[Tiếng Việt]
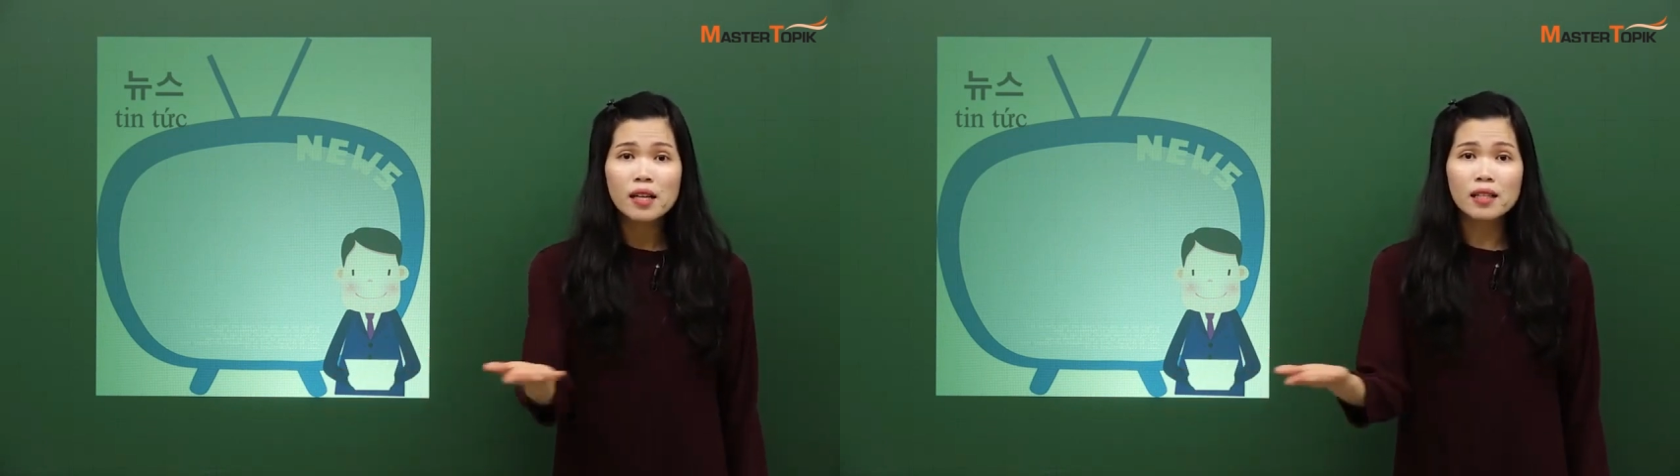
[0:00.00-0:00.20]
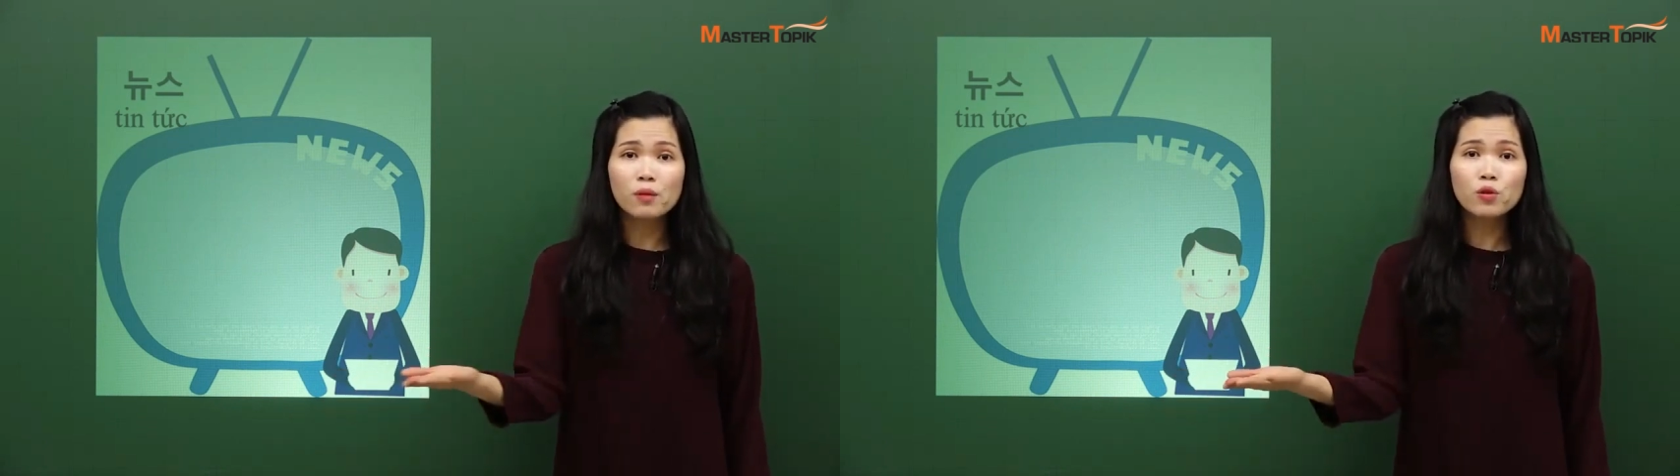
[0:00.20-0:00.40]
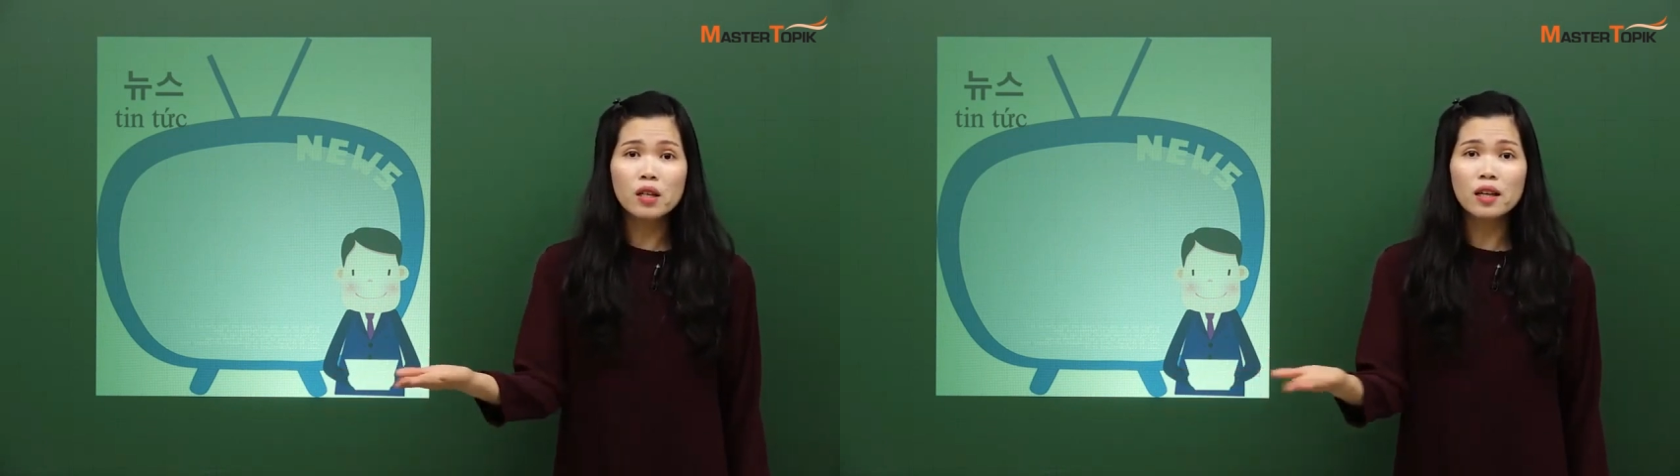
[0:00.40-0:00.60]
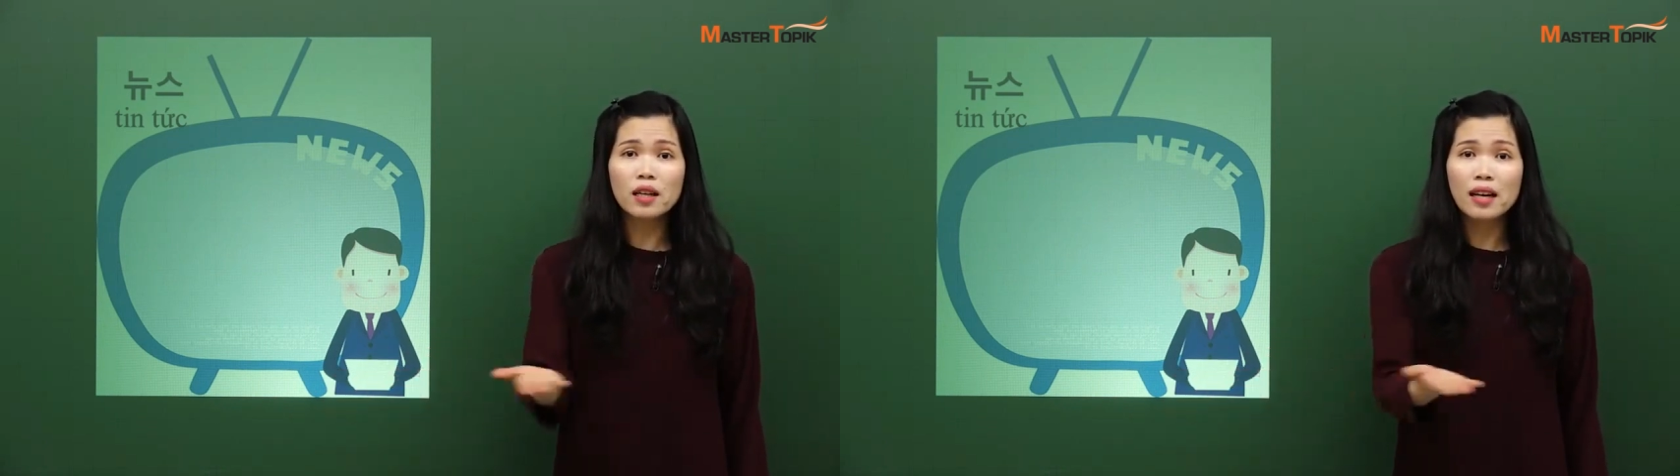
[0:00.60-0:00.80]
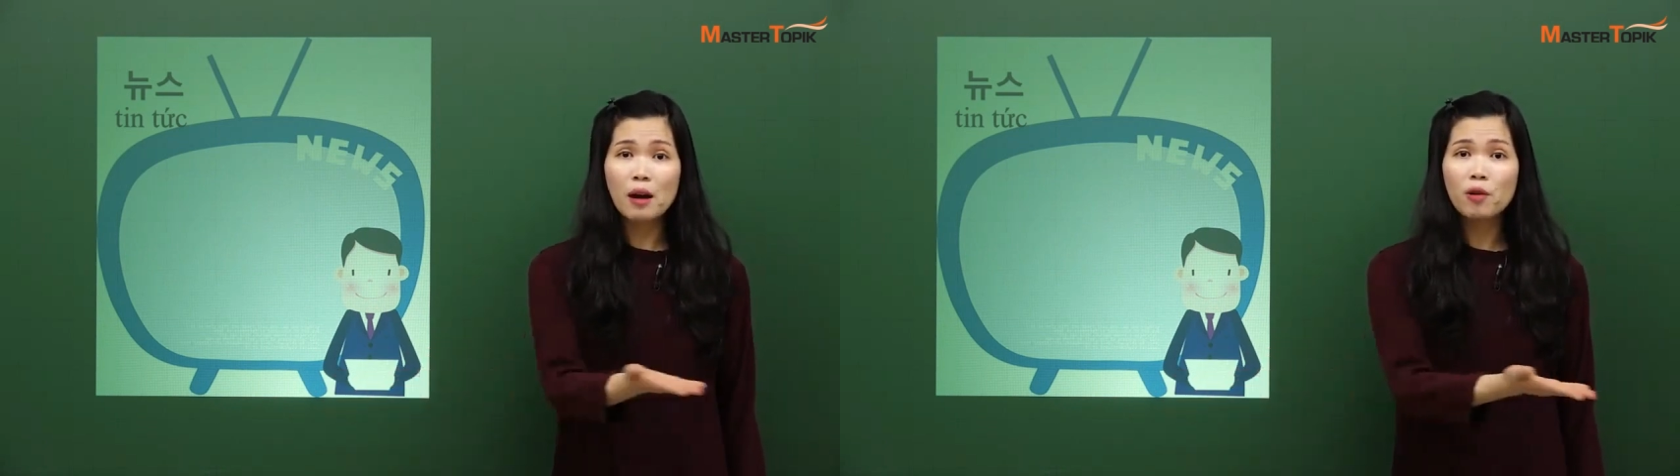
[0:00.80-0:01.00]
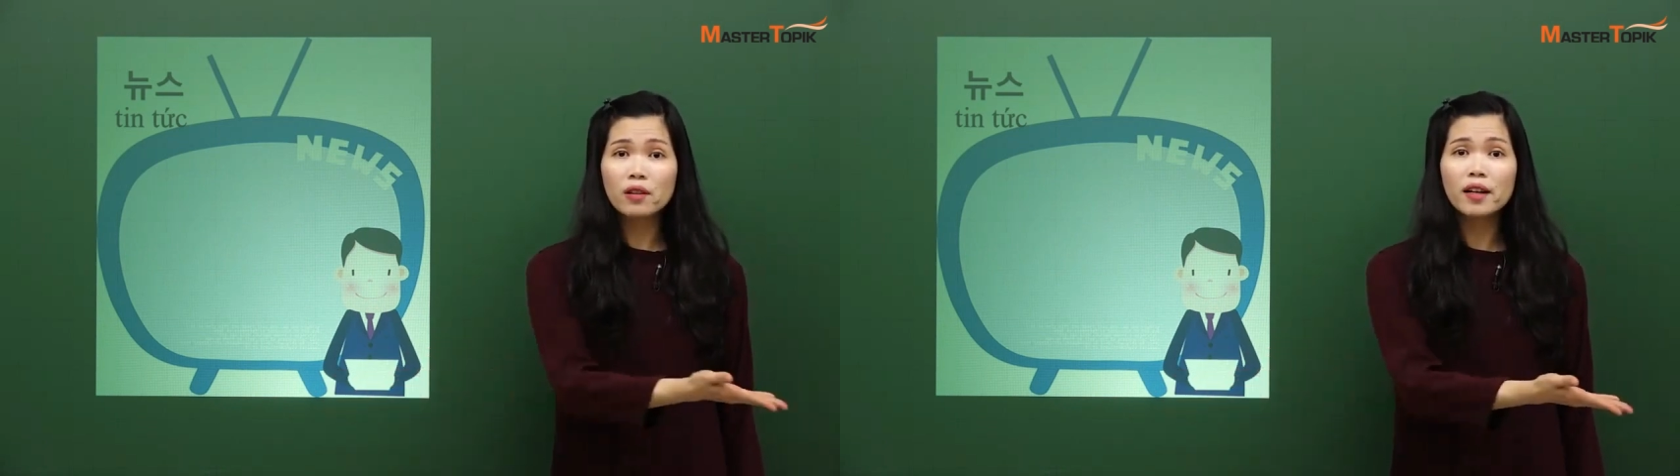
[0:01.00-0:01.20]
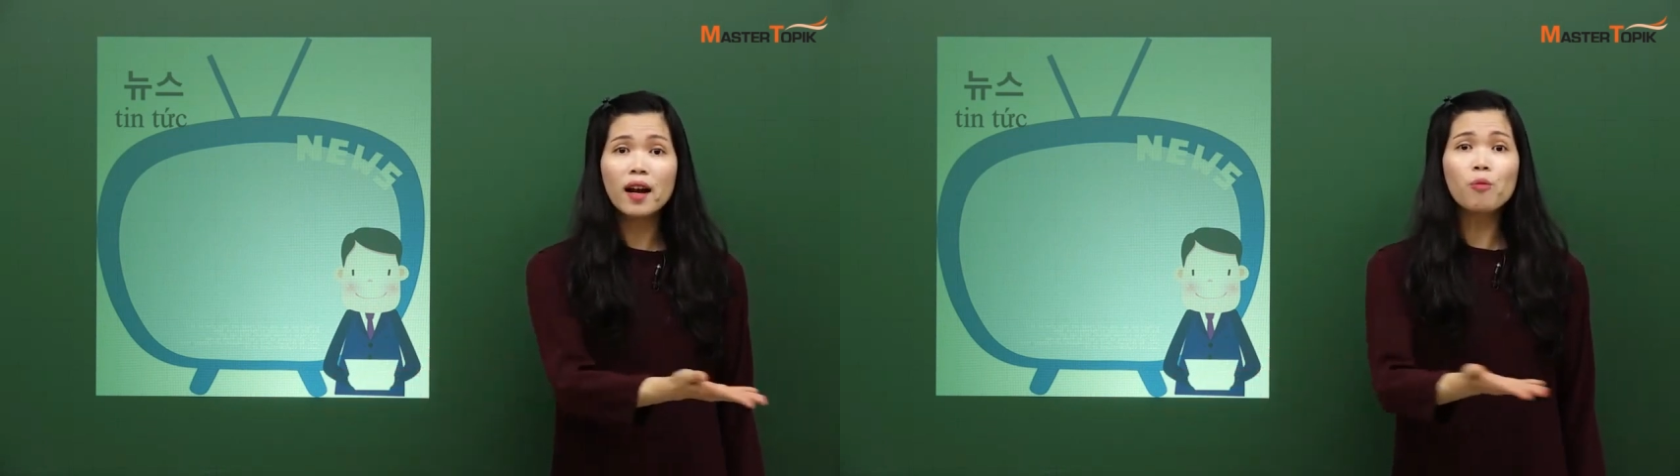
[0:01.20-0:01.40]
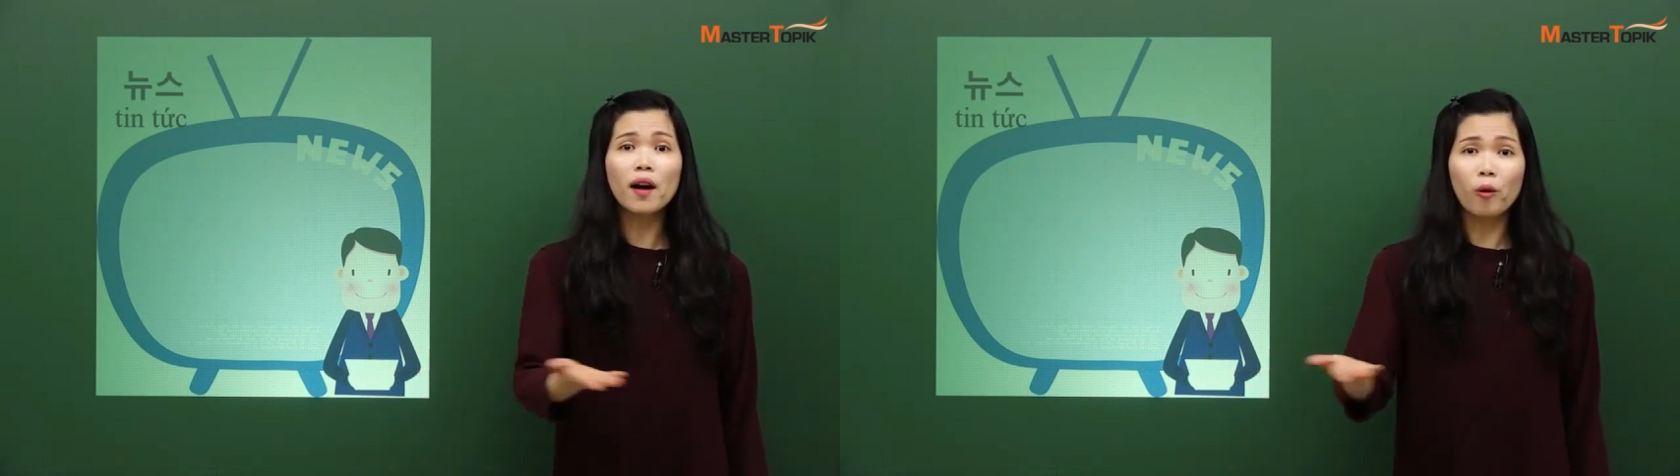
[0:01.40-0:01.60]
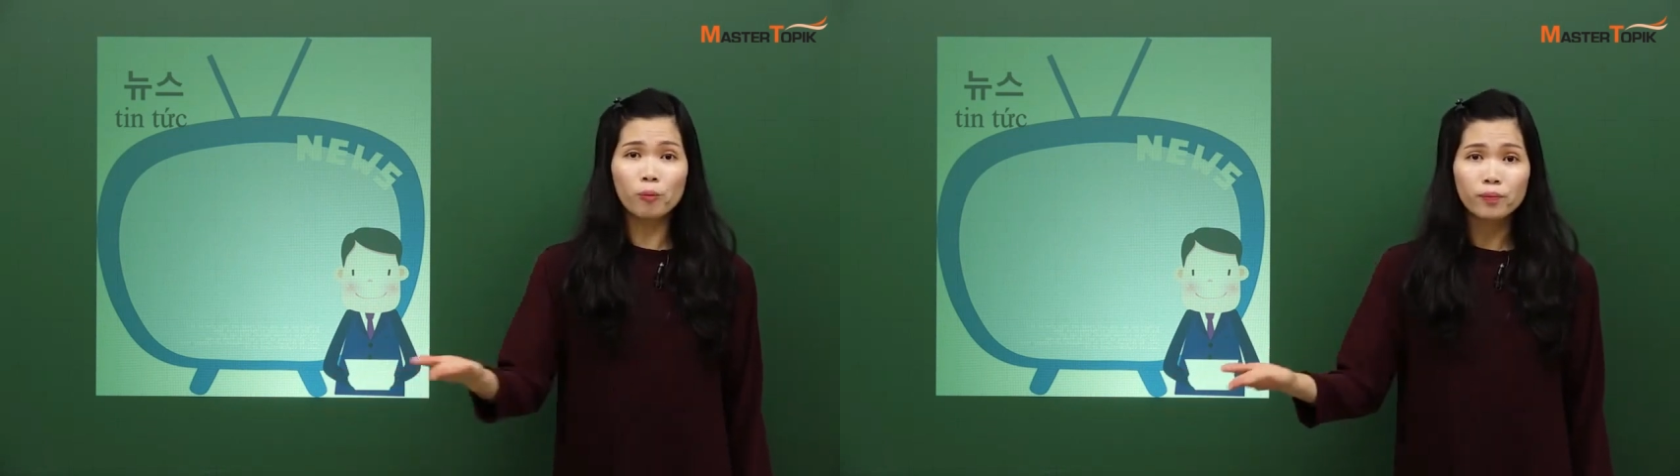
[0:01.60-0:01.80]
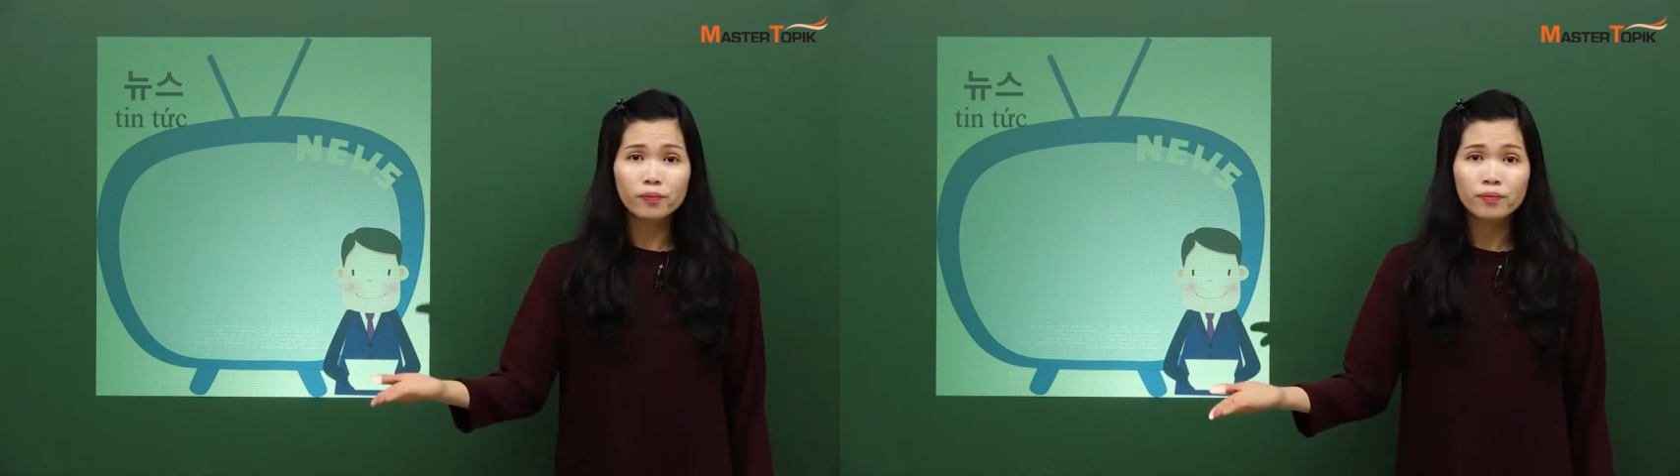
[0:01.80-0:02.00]
Sóng truyền hình là một nơi công
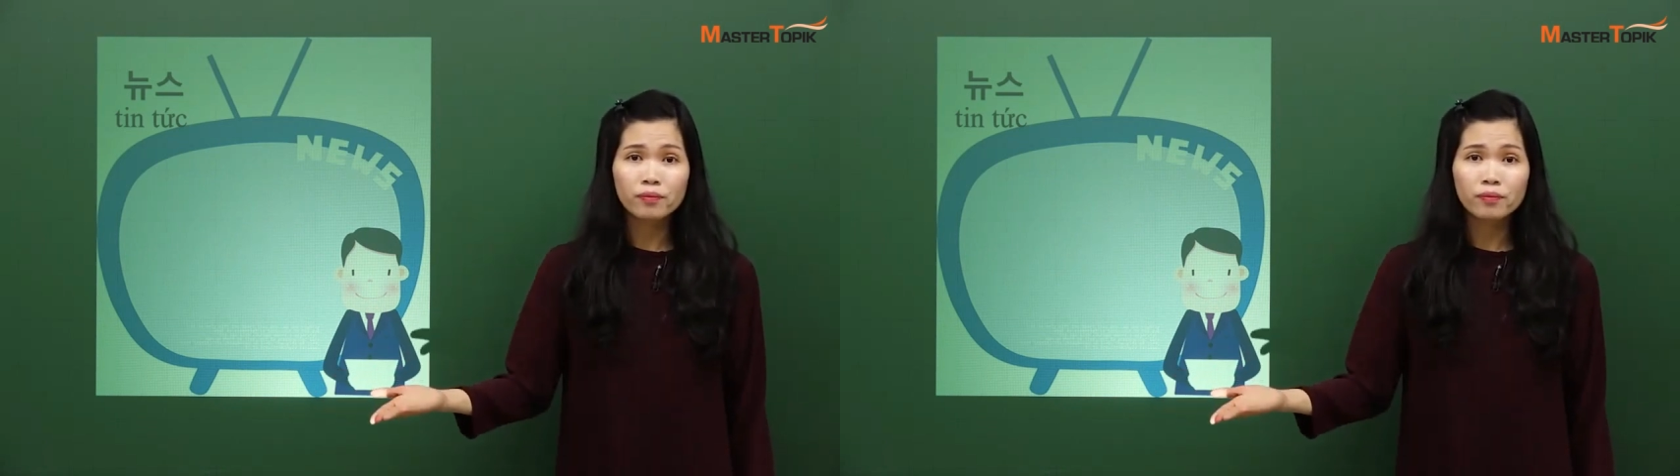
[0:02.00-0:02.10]
cộng.